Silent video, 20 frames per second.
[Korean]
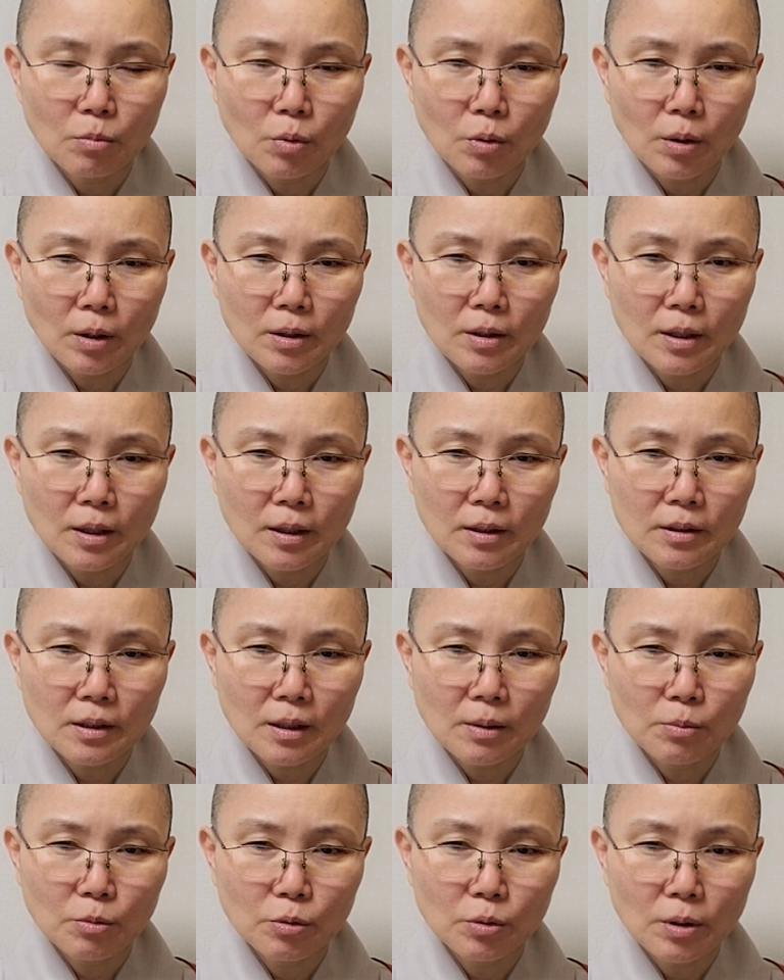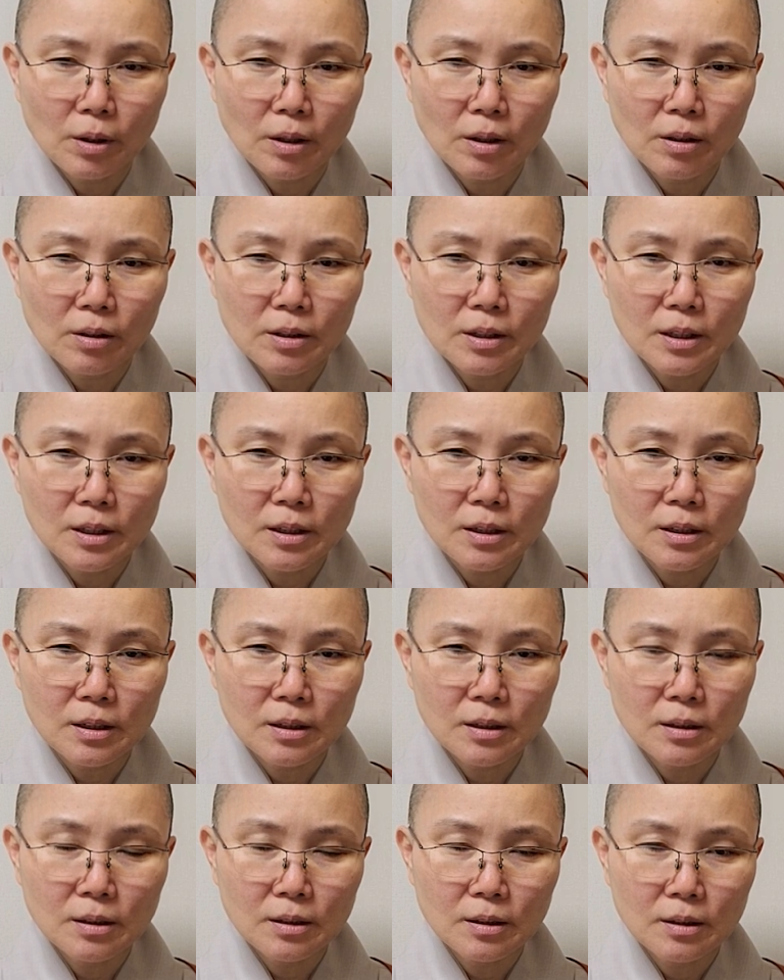뭐가 내가 잘못된
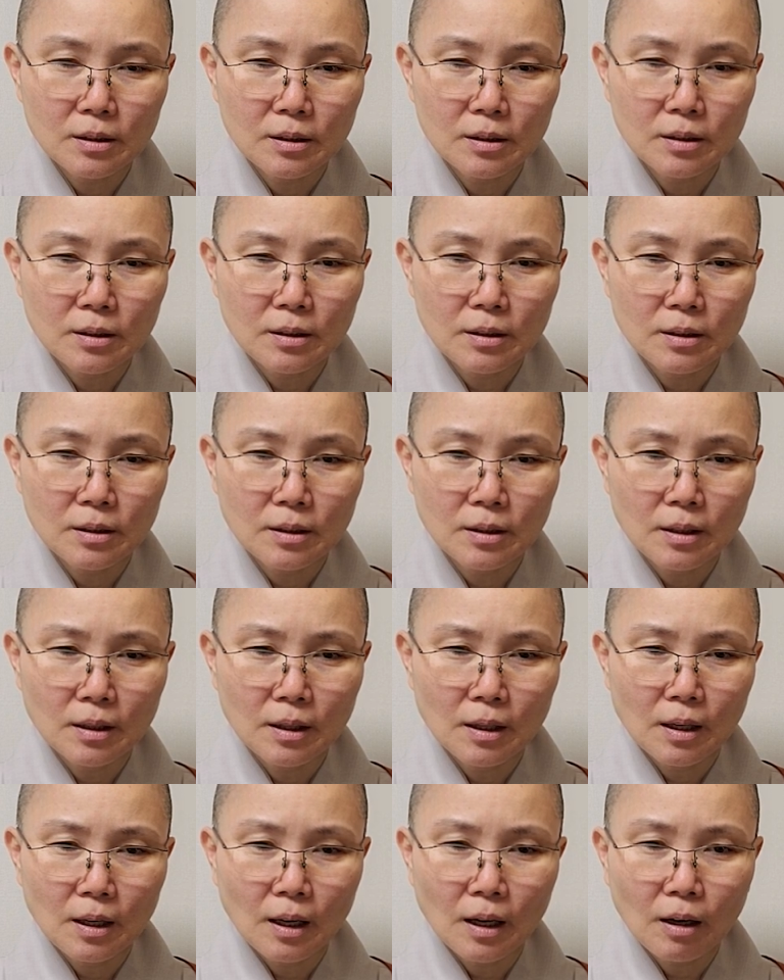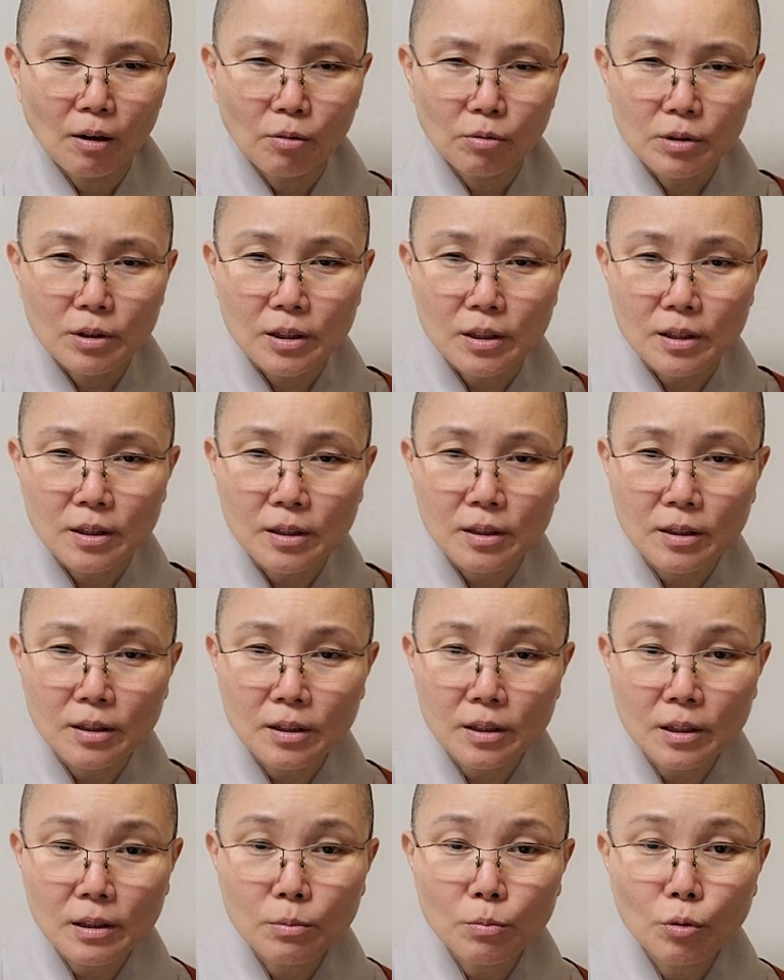거지? 하고
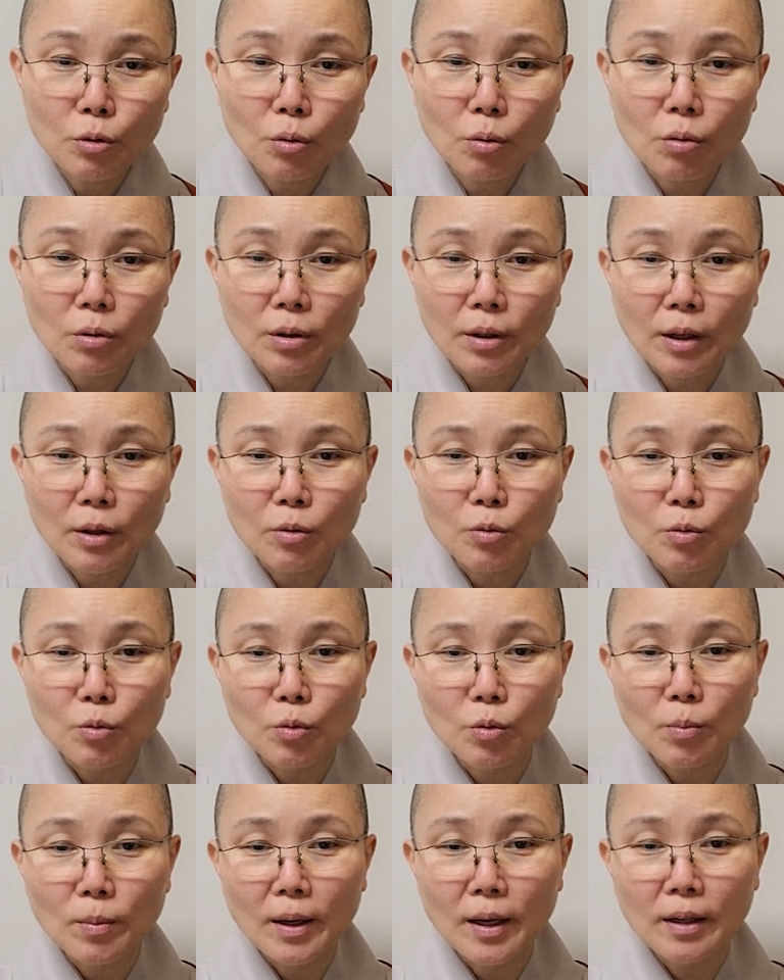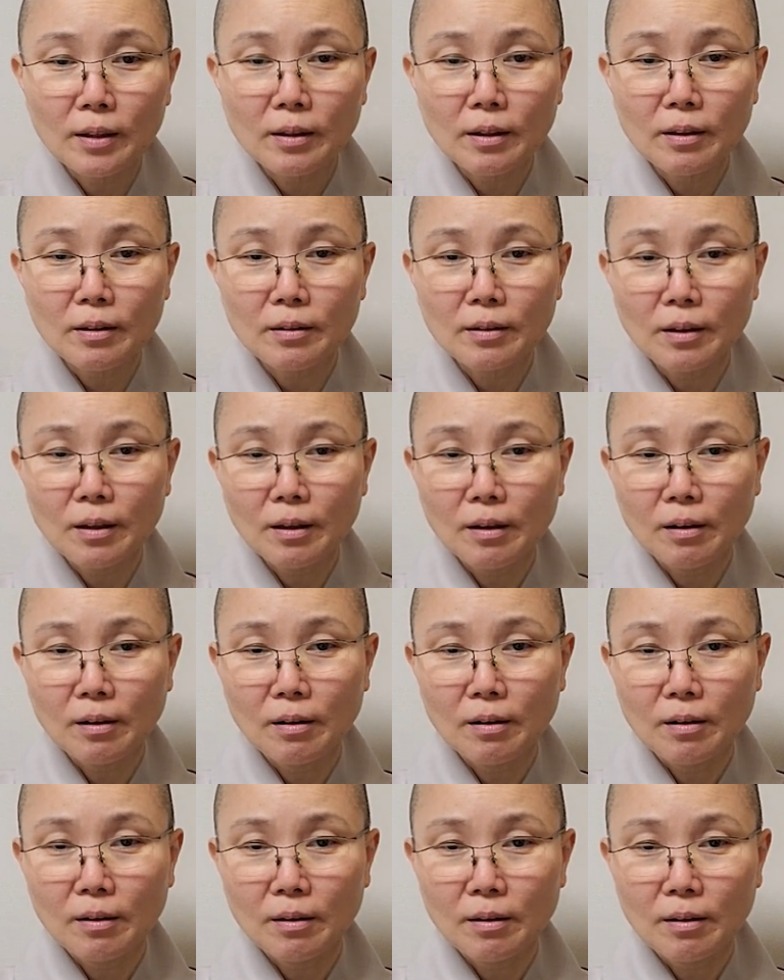진심으로 그게 궁금해야 되는데,
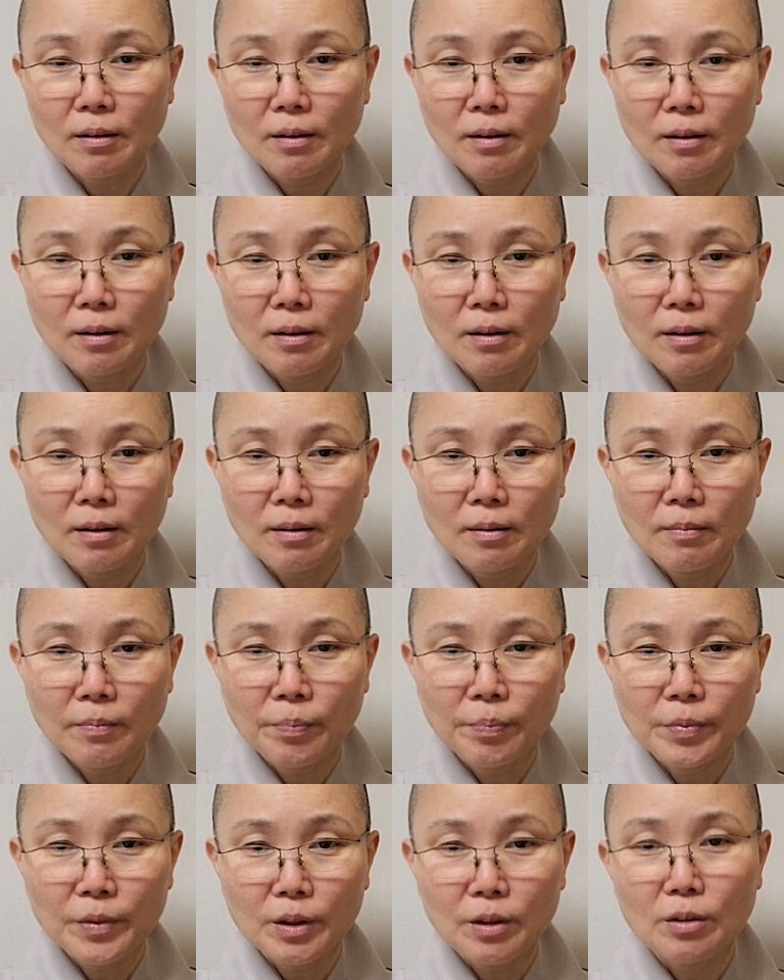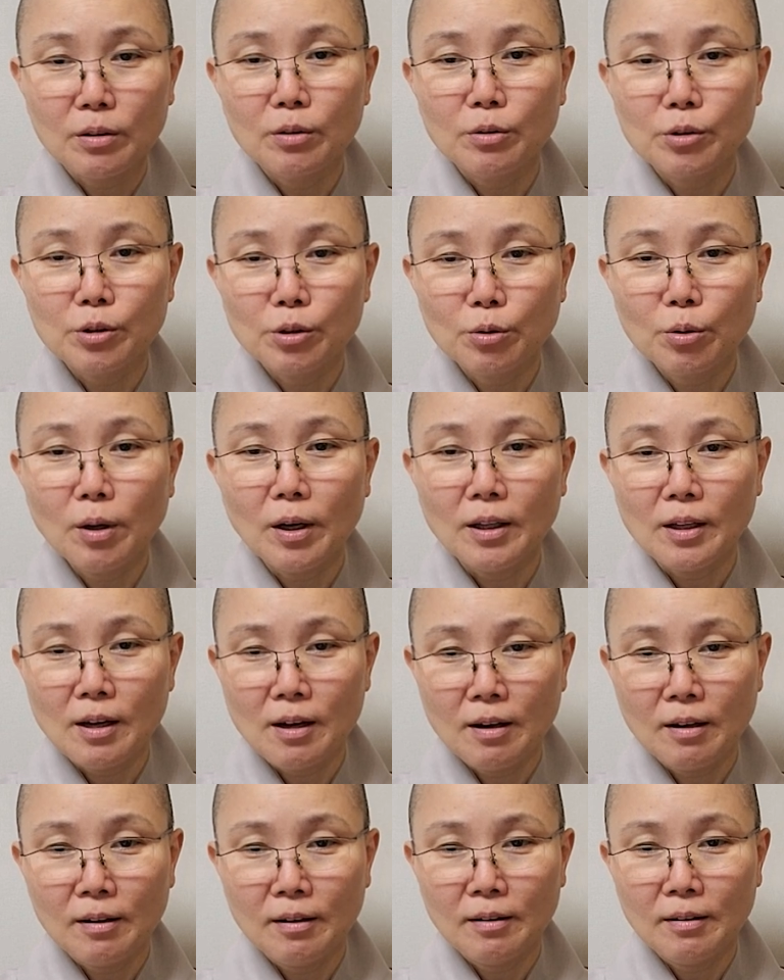그렇지도
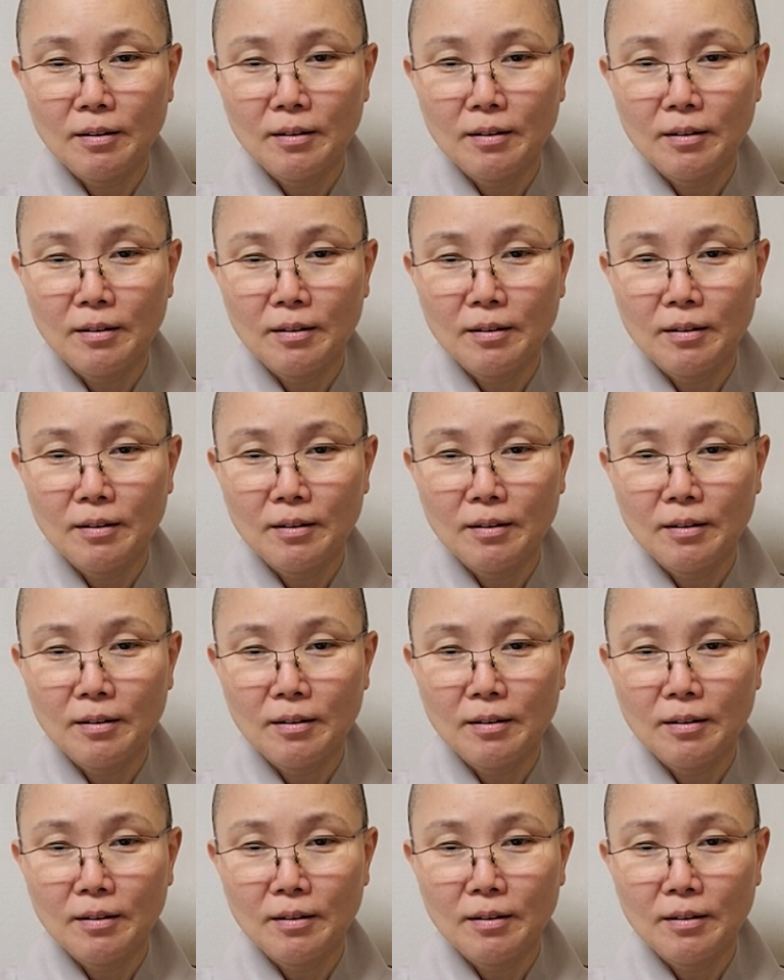않아.